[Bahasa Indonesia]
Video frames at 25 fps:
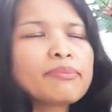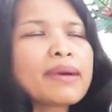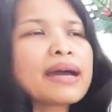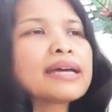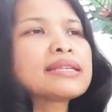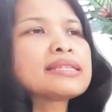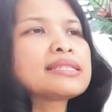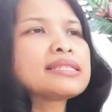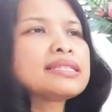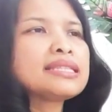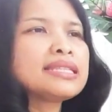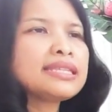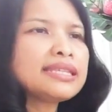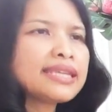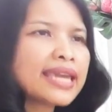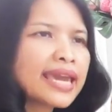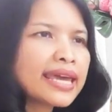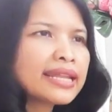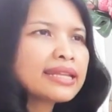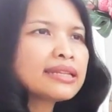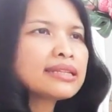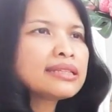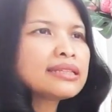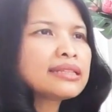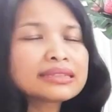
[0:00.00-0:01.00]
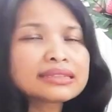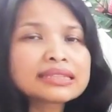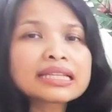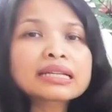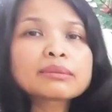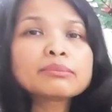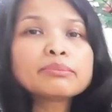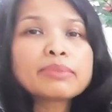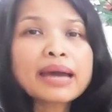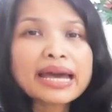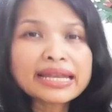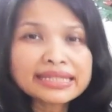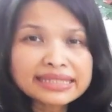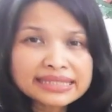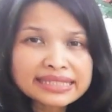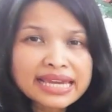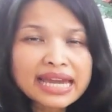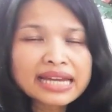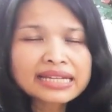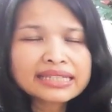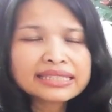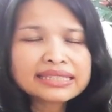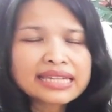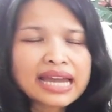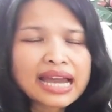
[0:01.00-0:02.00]
pasien
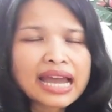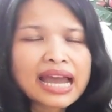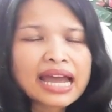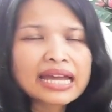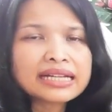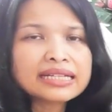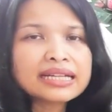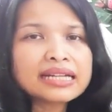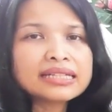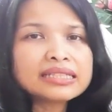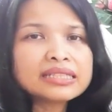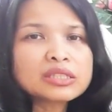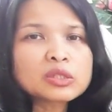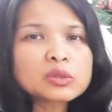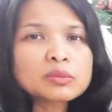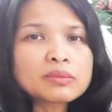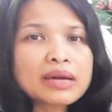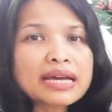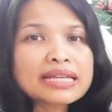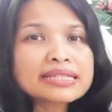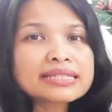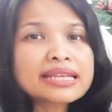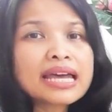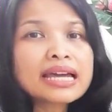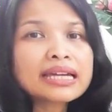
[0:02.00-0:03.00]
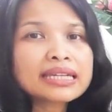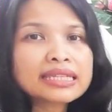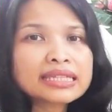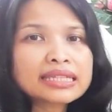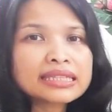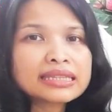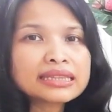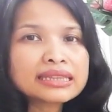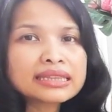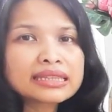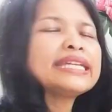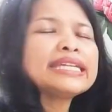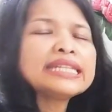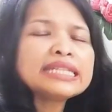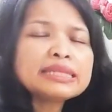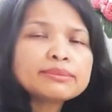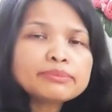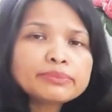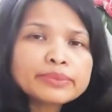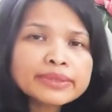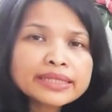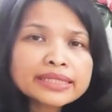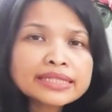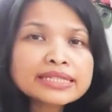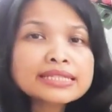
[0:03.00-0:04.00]
terbanyak yang ada di rumah sakit ini
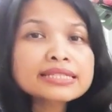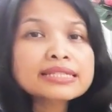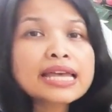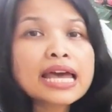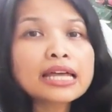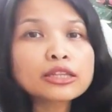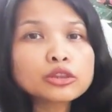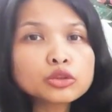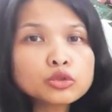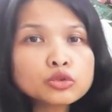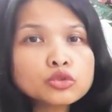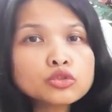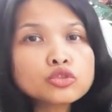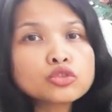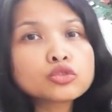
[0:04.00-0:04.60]
per 1